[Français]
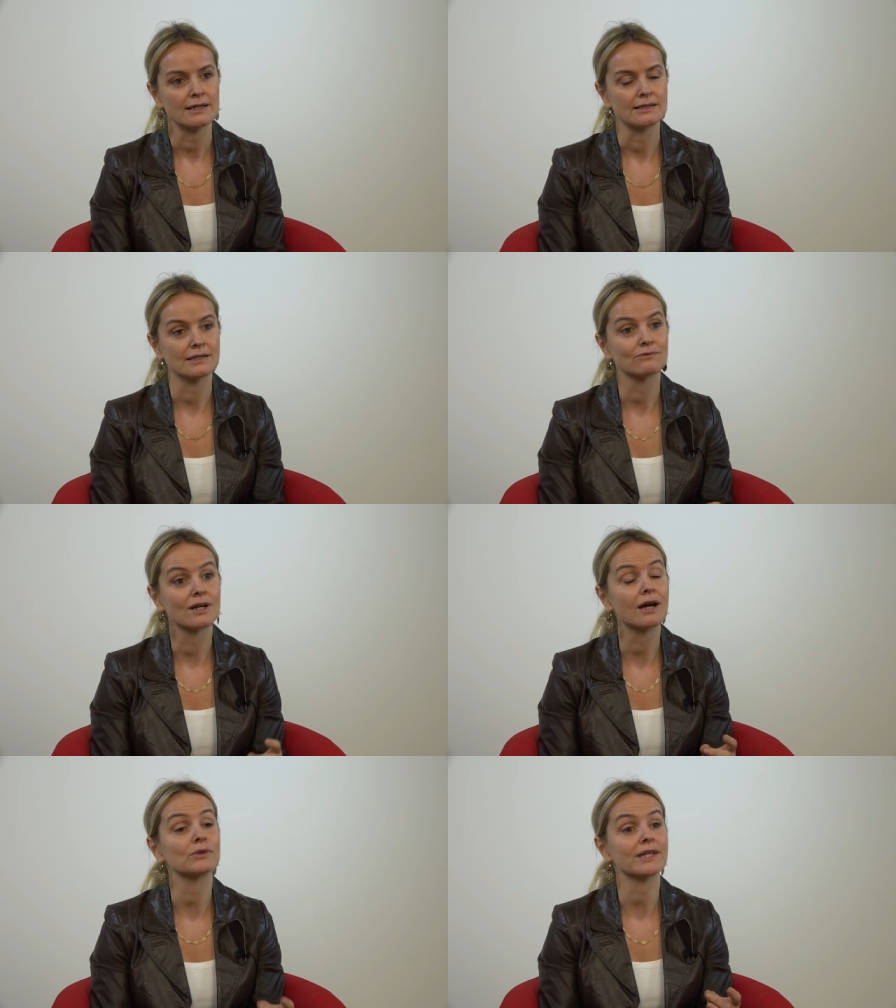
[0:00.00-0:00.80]
Ils disent
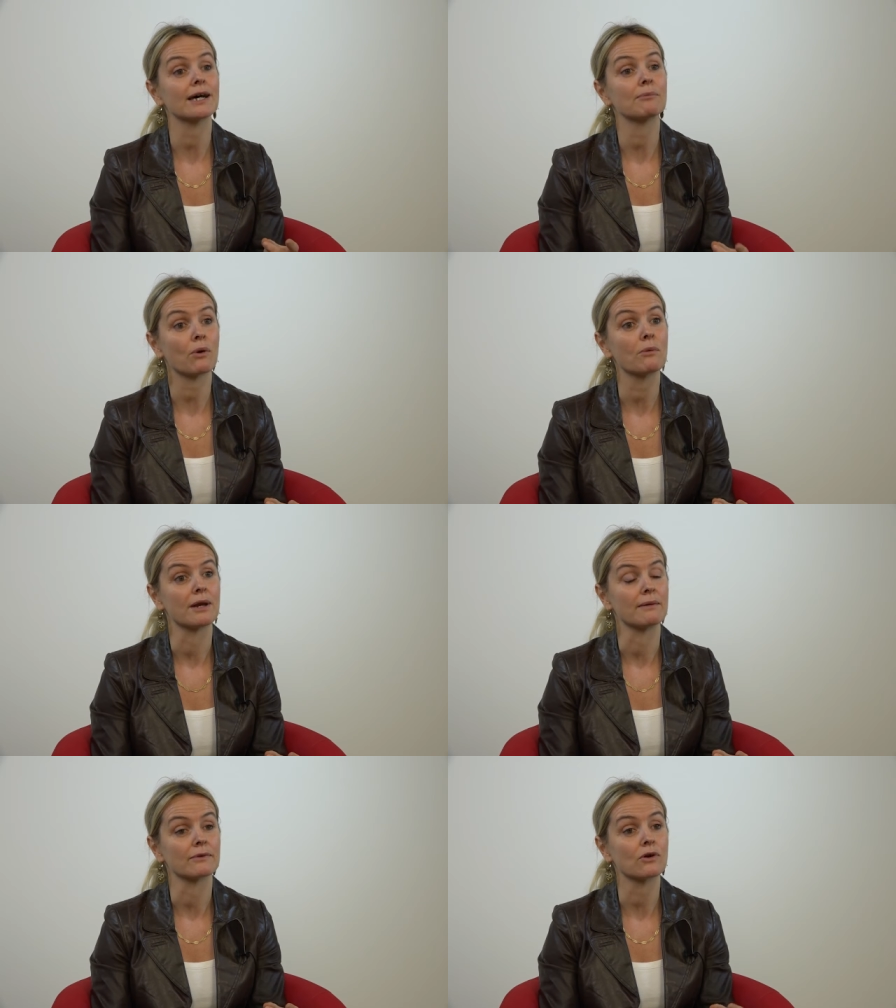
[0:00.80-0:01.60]
voilà, on a un
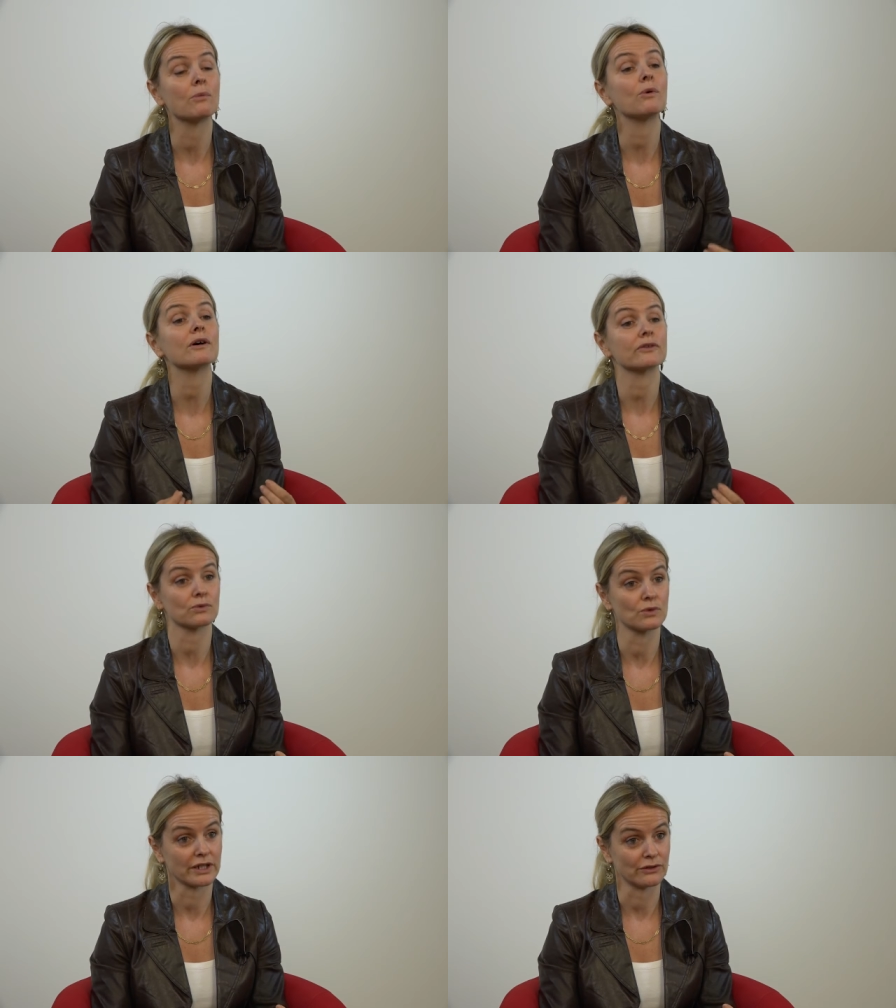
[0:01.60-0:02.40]
problème, comment est-ce
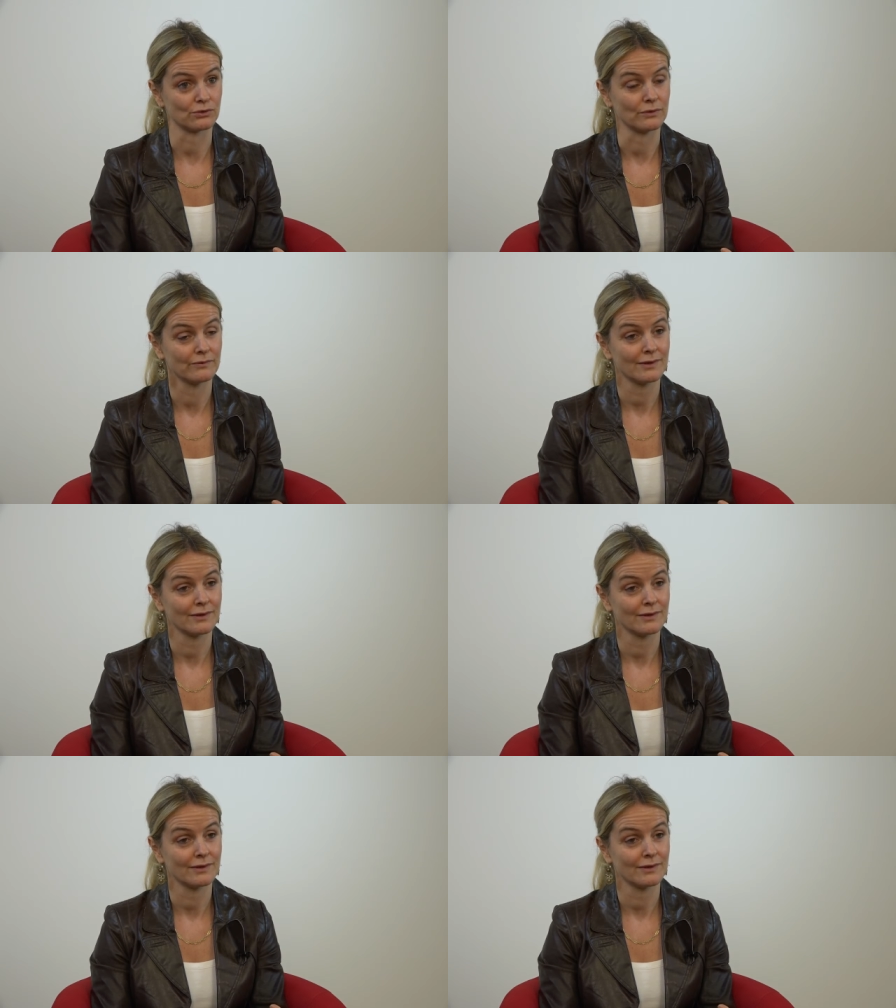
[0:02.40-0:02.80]
qu'on le résout